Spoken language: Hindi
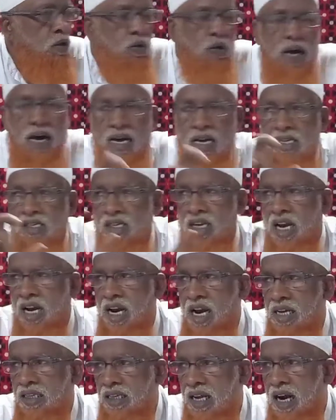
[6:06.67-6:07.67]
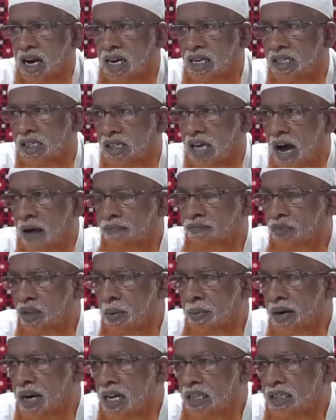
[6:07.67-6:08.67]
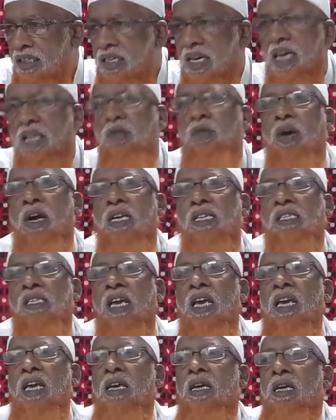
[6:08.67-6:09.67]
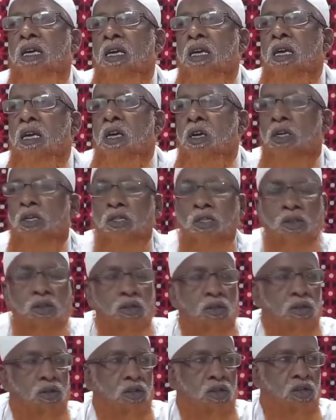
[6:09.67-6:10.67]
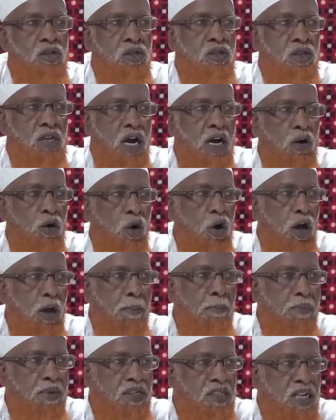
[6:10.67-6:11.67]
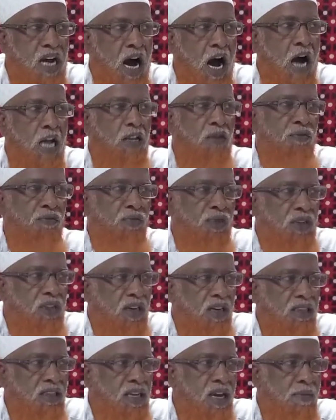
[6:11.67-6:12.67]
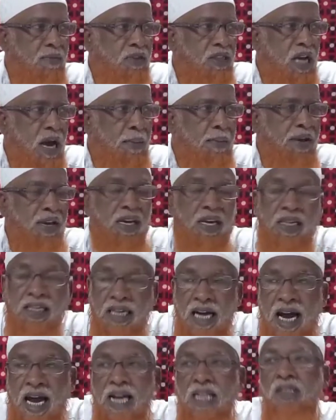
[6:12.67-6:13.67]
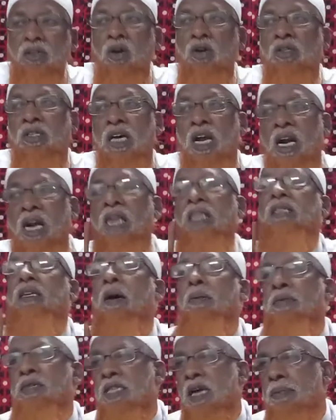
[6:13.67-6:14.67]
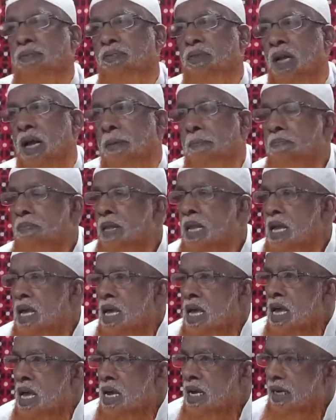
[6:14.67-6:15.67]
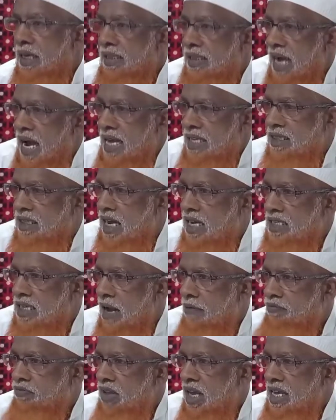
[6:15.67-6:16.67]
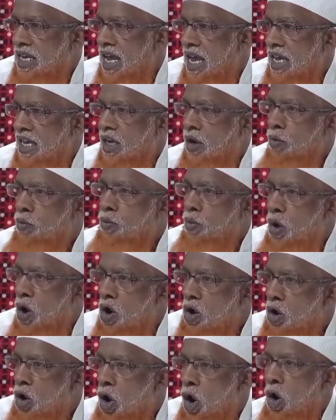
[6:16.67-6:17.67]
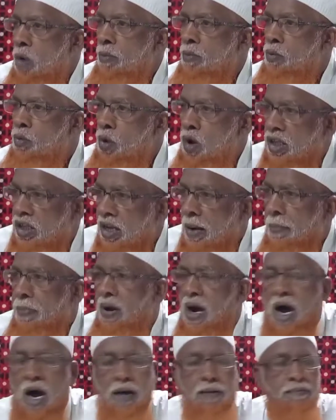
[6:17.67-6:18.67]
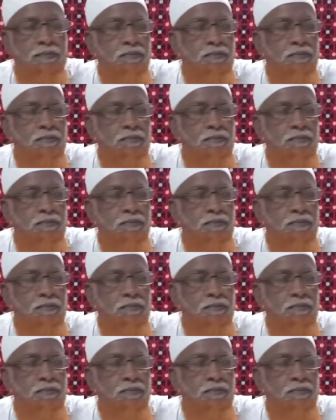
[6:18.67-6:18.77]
तो ऐसे अल्लाह ताला ने ज़ाबते बना दिए हैं तो ऐसे ही इंसानों के मिजाज फितरत के मुताबिक हिदायत और जलालत का भी जबता है हिदायत का जबता यह है कि वो कौम वो तबका